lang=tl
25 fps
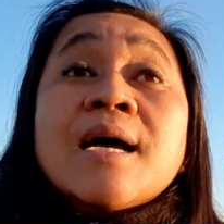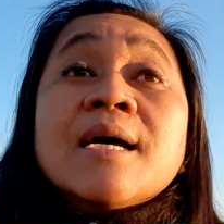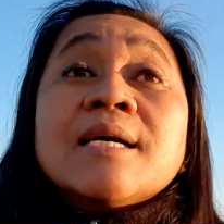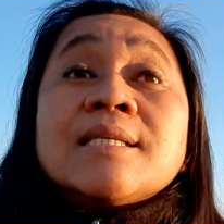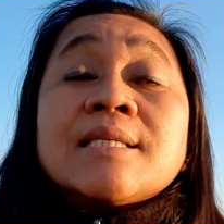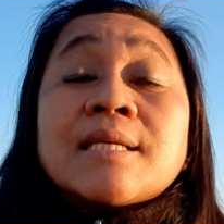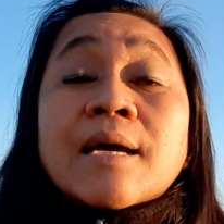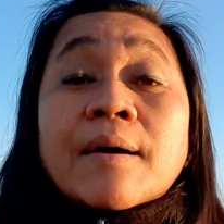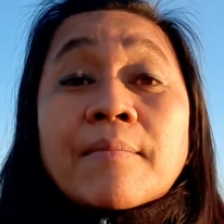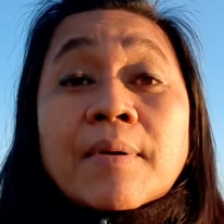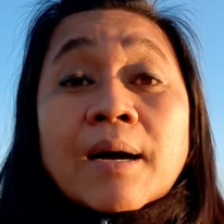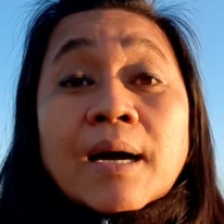
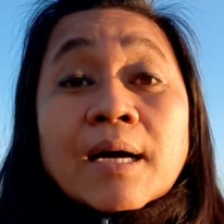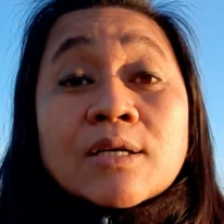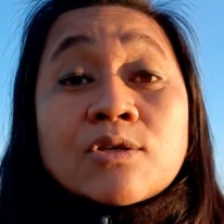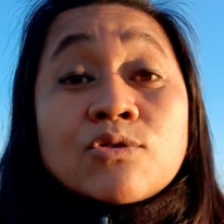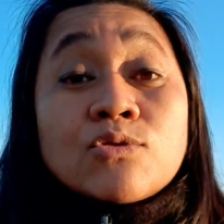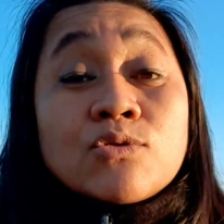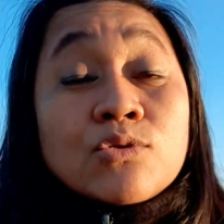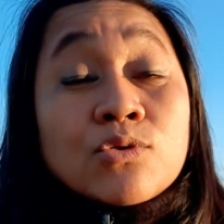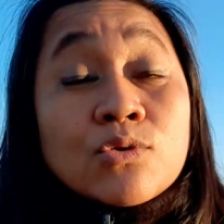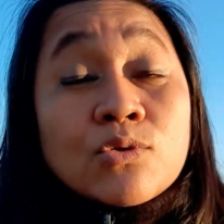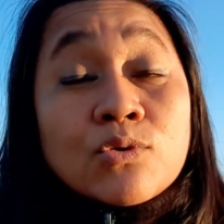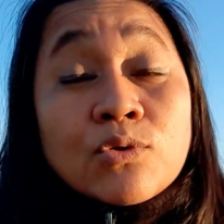Sa mga
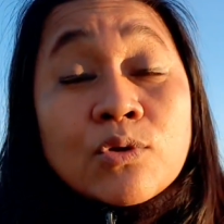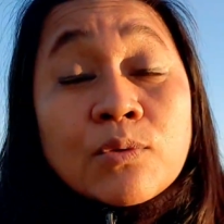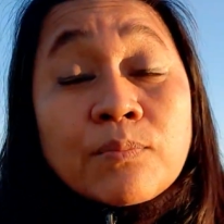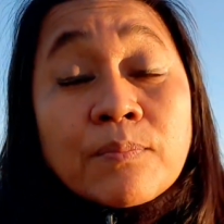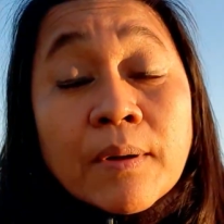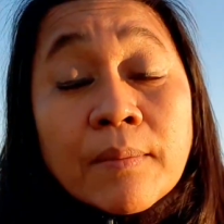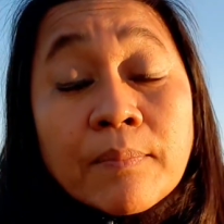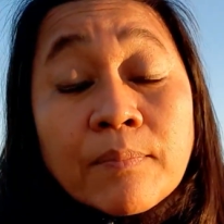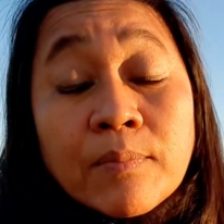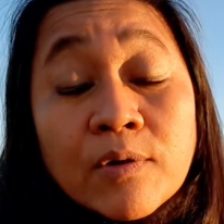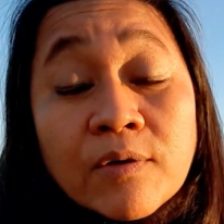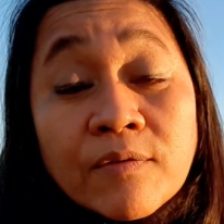susunod
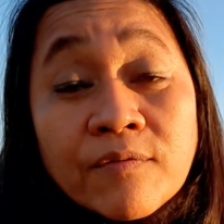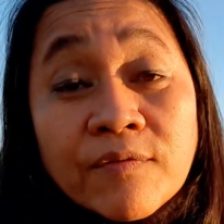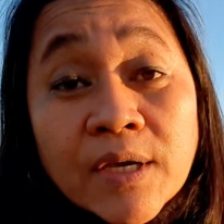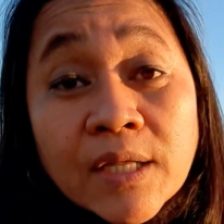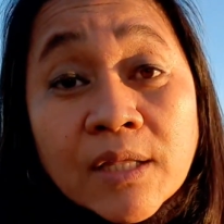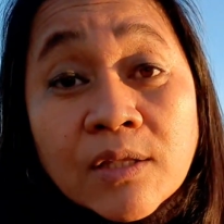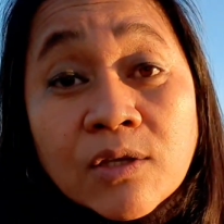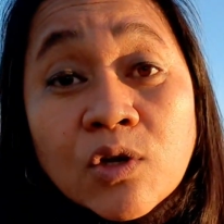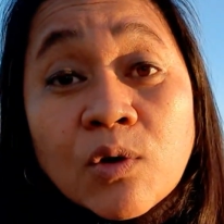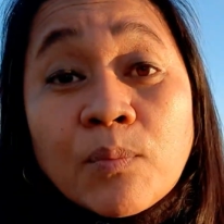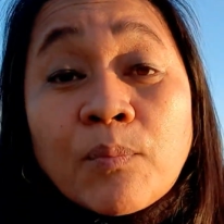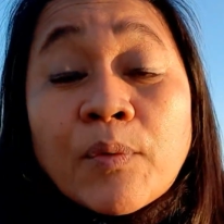pa pong
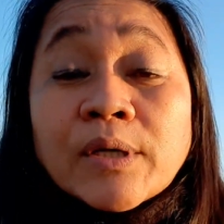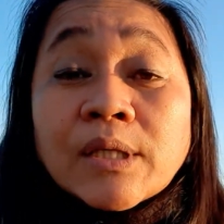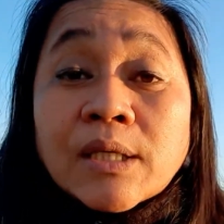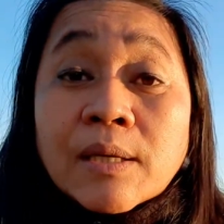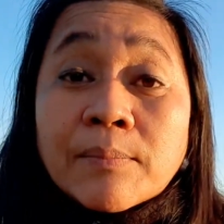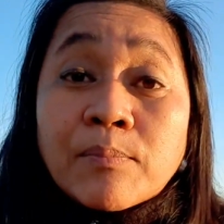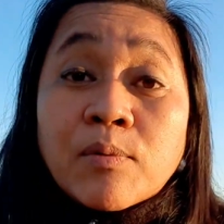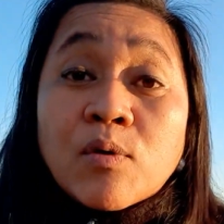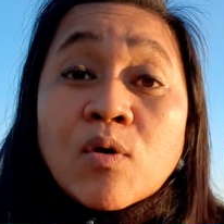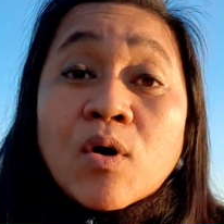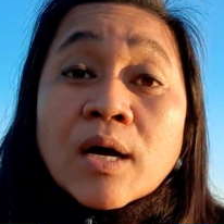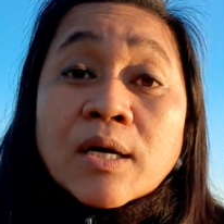video,
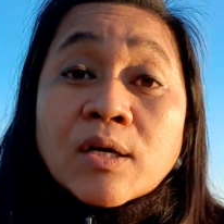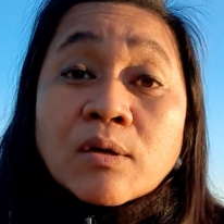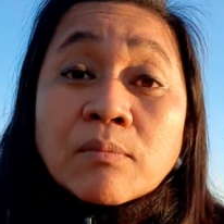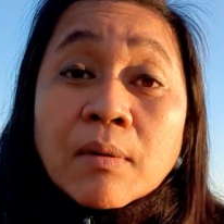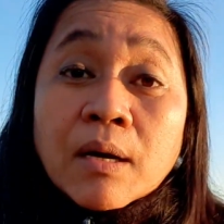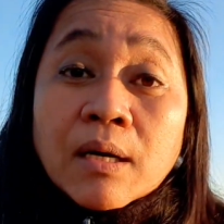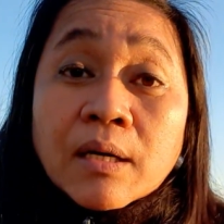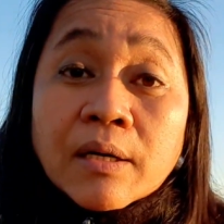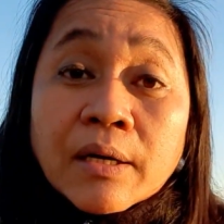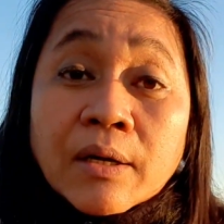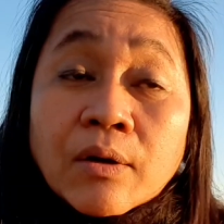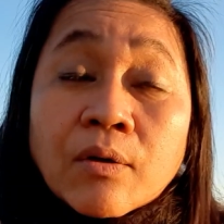pwede po kayong
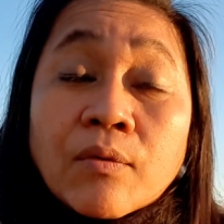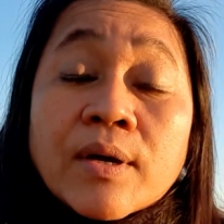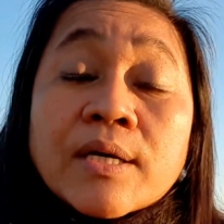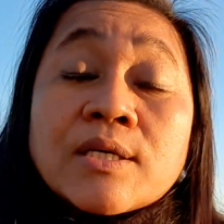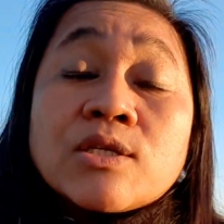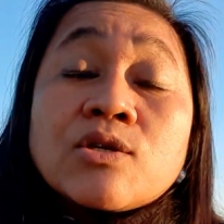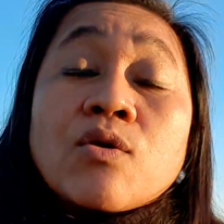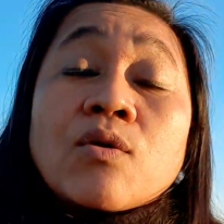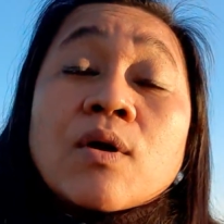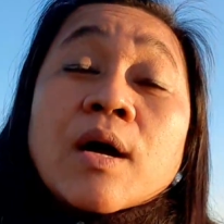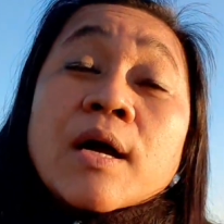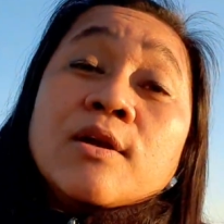
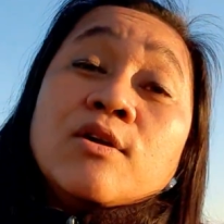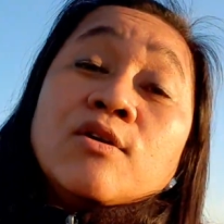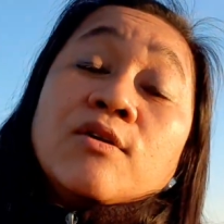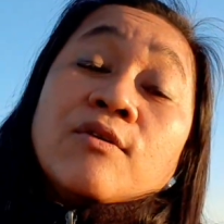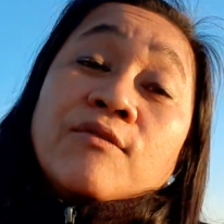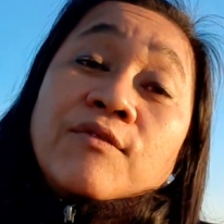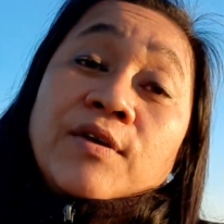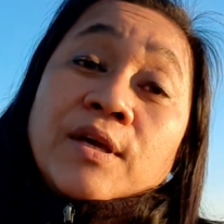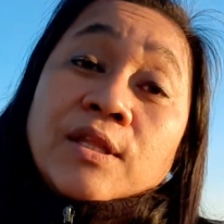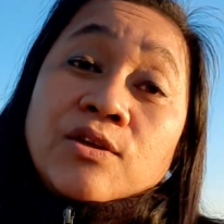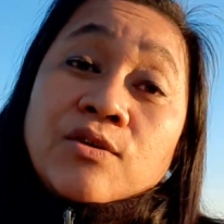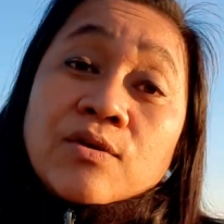mag-request kung
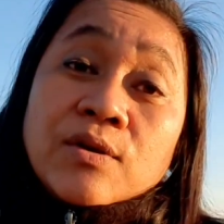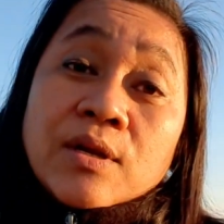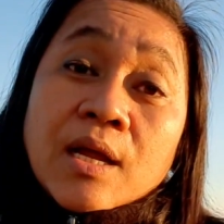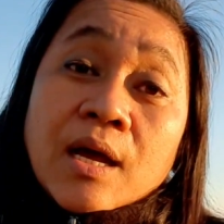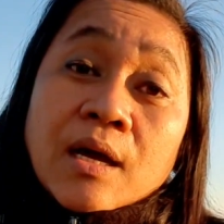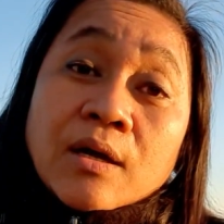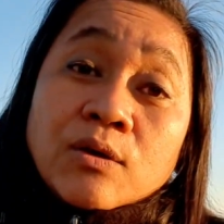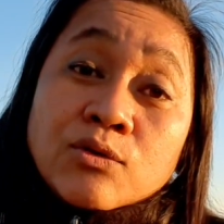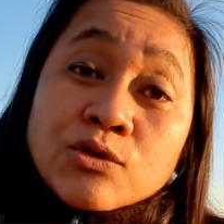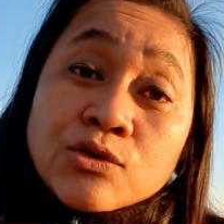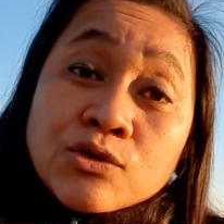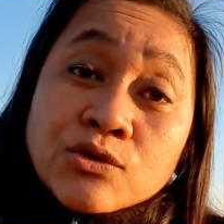anong video
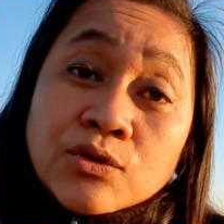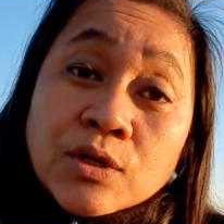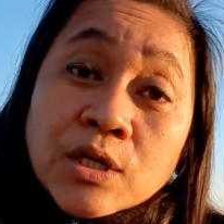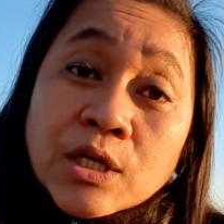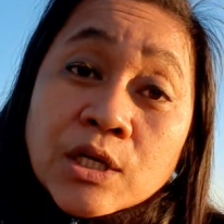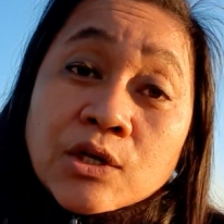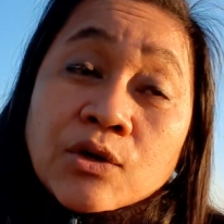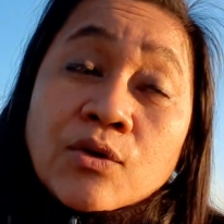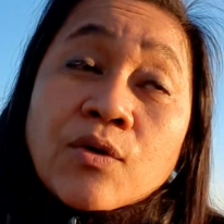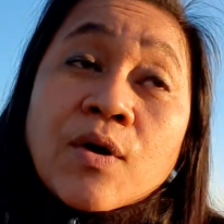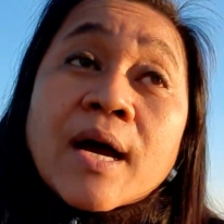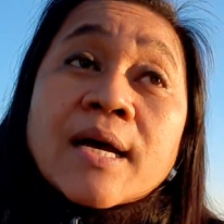na ang gusto
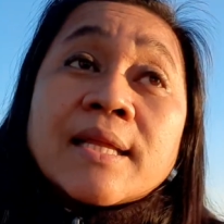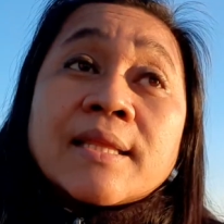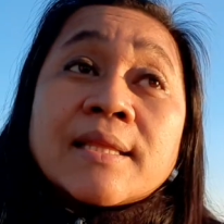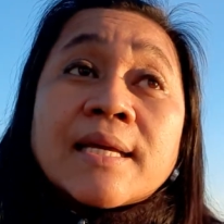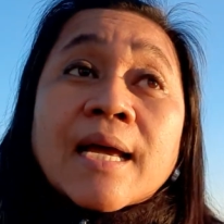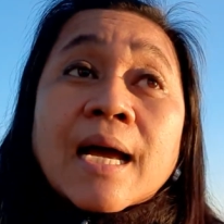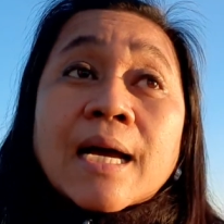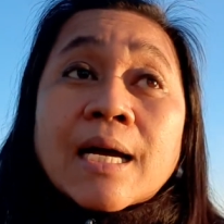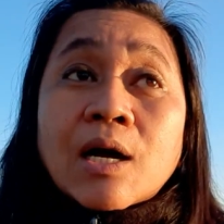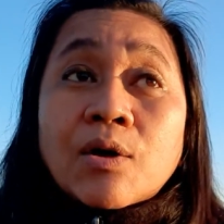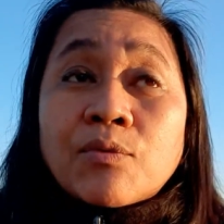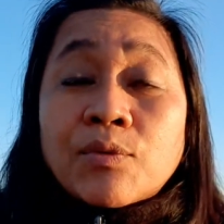niyo at
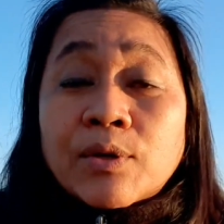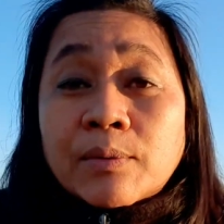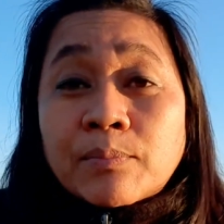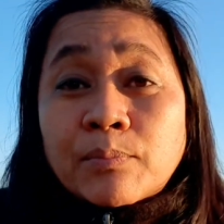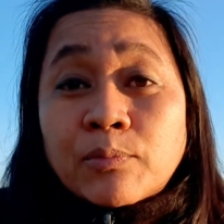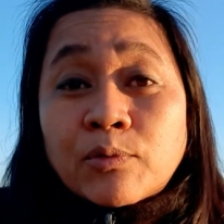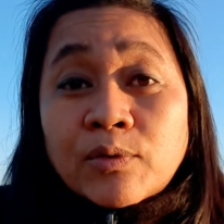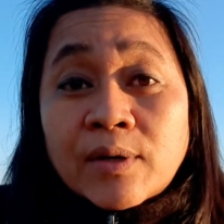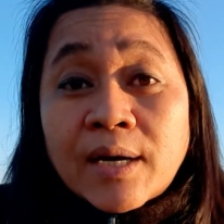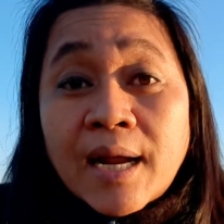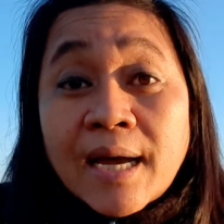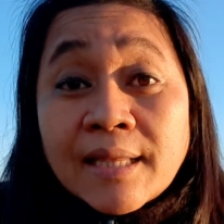gagawin
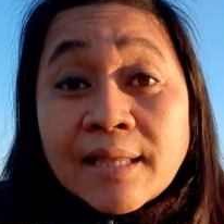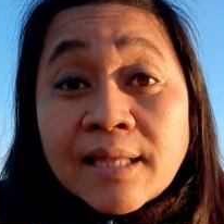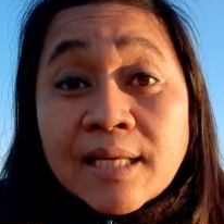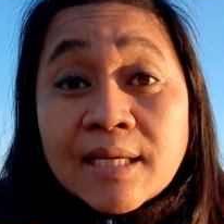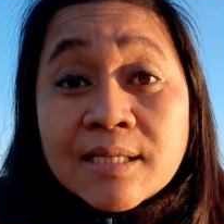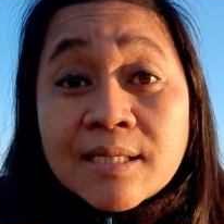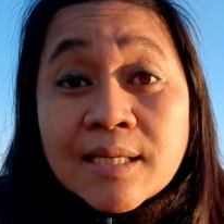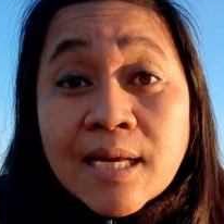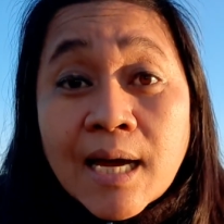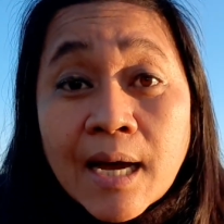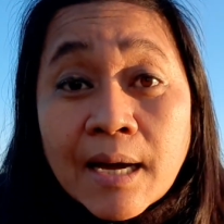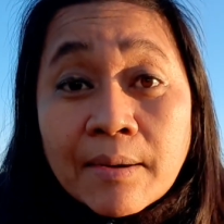po
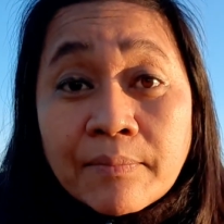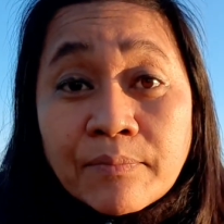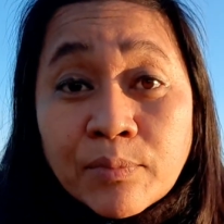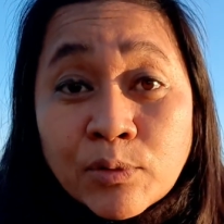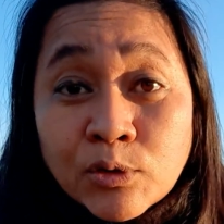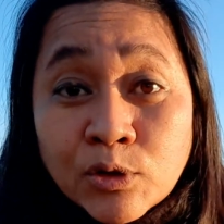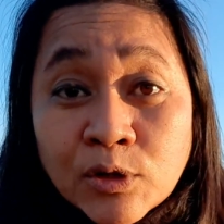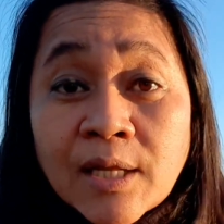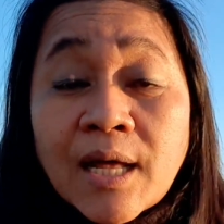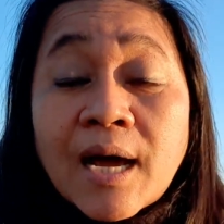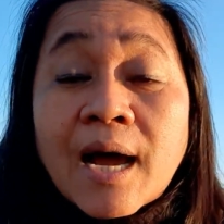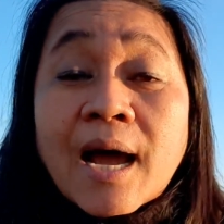natin sa
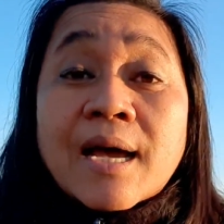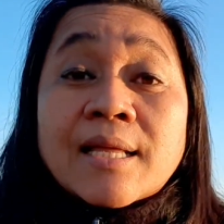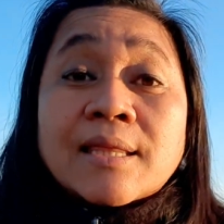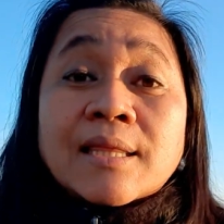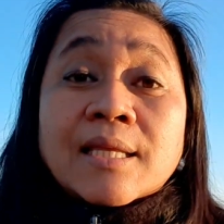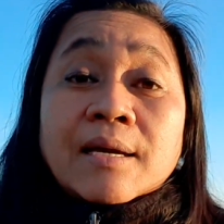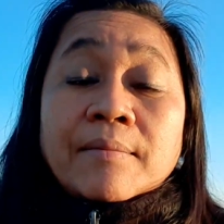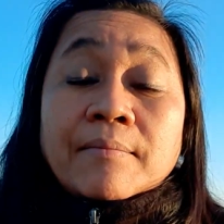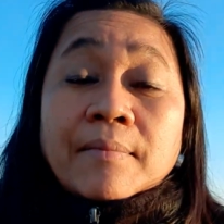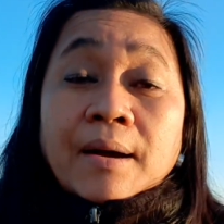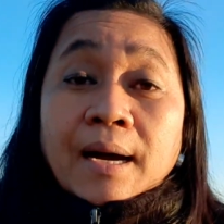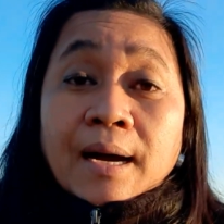abot ng
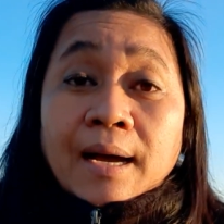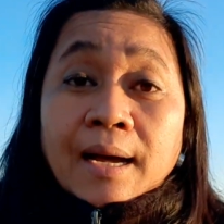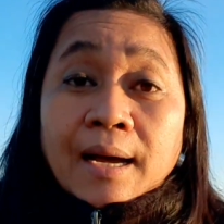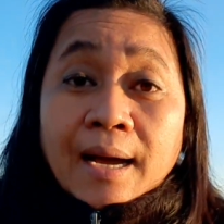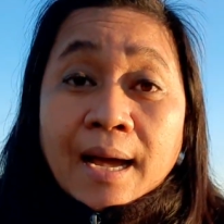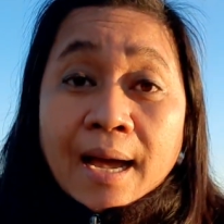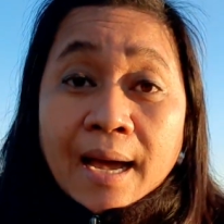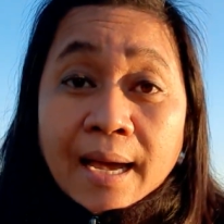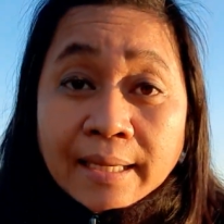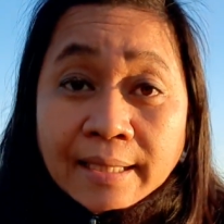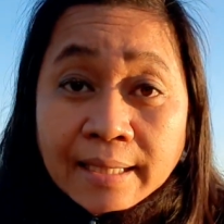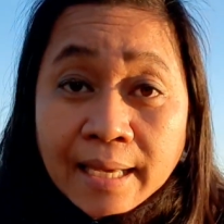ating
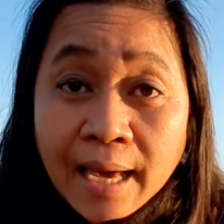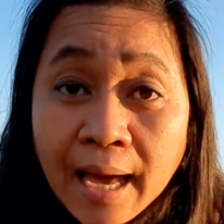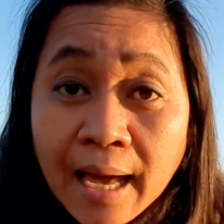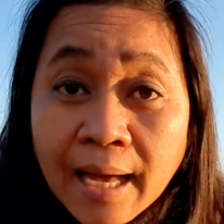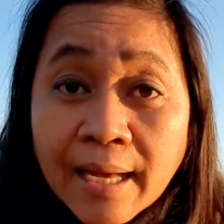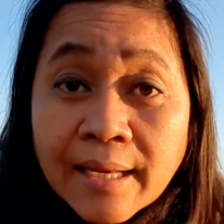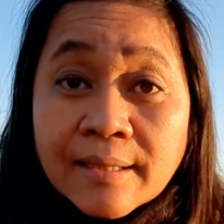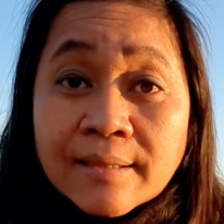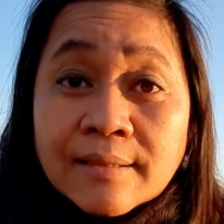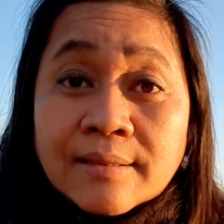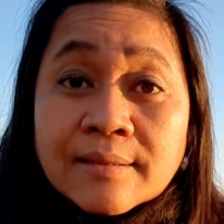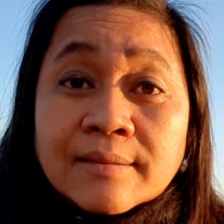
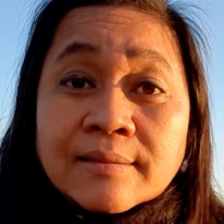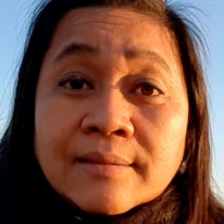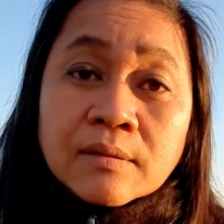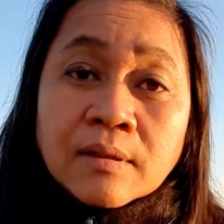makakaya